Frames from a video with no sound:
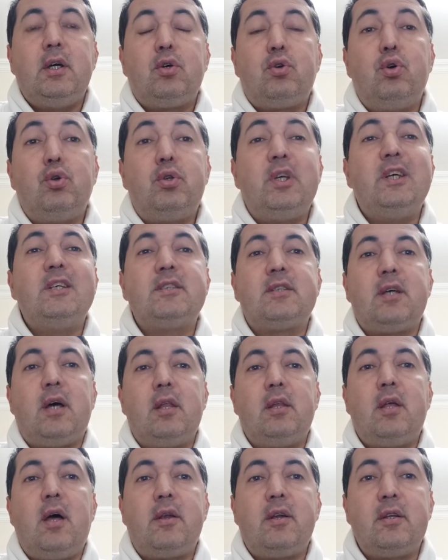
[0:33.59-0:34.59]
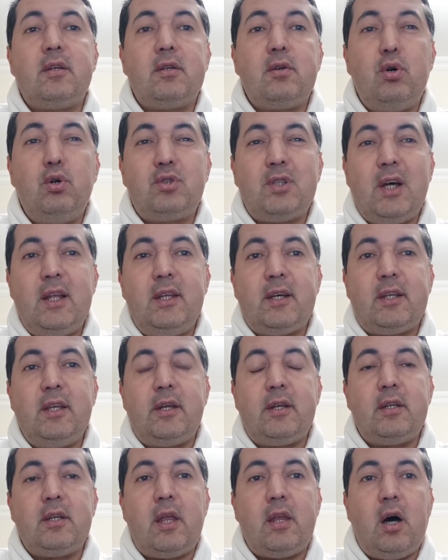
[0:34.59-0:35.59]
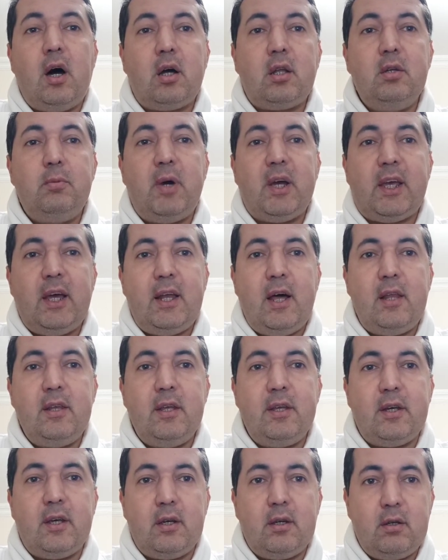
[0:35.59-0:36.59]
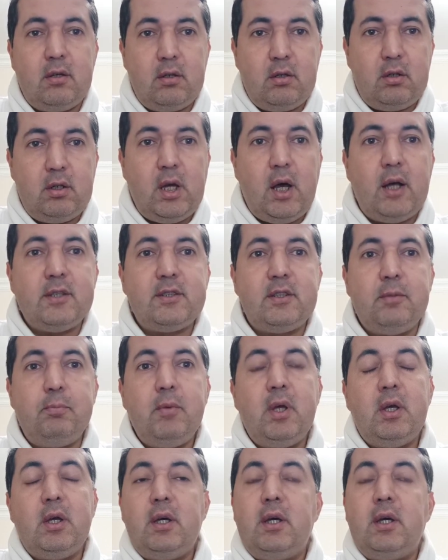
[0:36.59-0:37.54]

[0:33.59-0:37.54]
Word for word: Kötü insanların özelliklerinden aklıma gelenleri yazdım.